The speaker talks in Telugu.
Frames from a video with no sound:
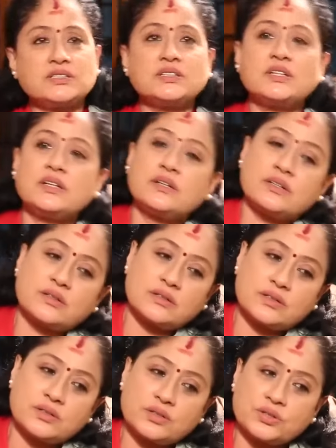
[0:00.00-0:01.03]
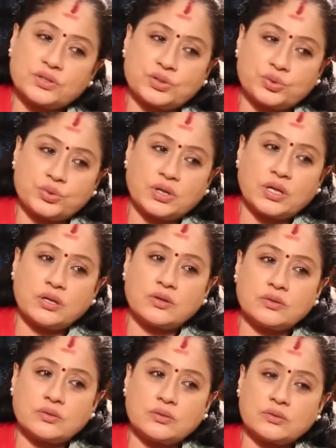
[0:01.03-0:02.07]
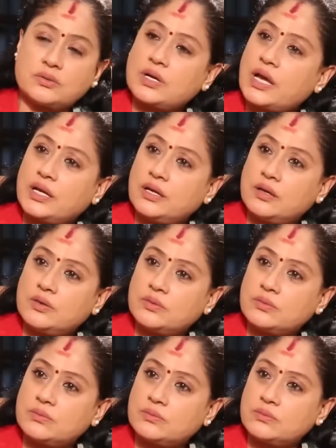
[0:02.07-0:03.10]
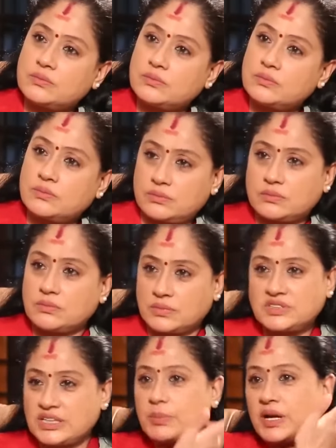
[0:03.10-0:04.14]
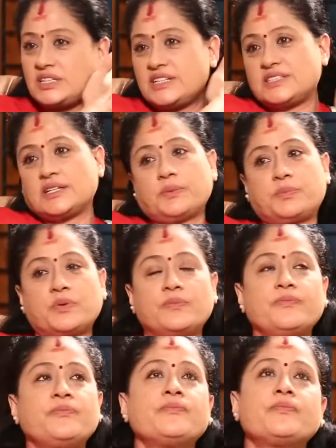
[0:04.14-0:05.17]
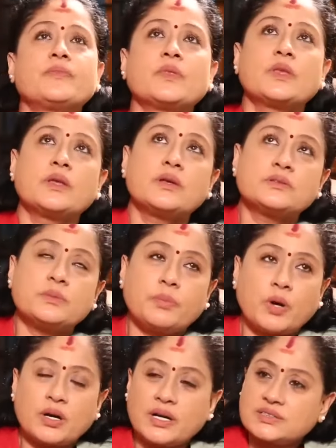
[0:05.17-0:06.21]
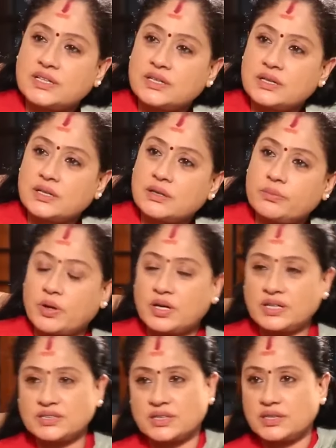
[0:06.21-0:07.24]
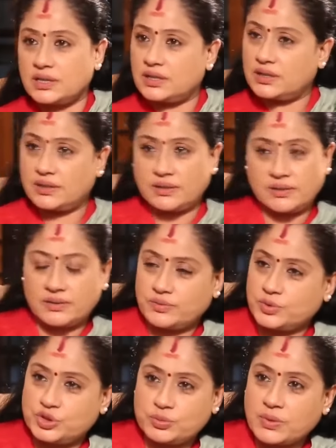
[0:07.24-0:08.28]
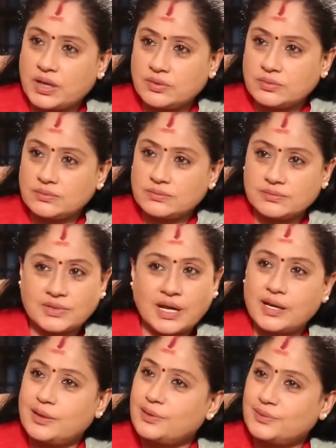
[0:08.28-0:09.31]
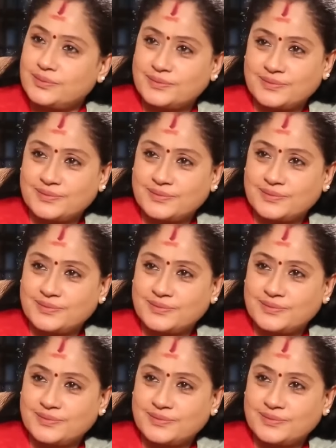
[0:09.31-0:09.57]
నుంచి షూటింగు నా ఇల్లు సినిమాలు చేసేటప్పుడు సో పాలిటిక్స్ అంటారా పాలిటిక్స్ అంటే ఉద్యమాలు నా ఇల్లు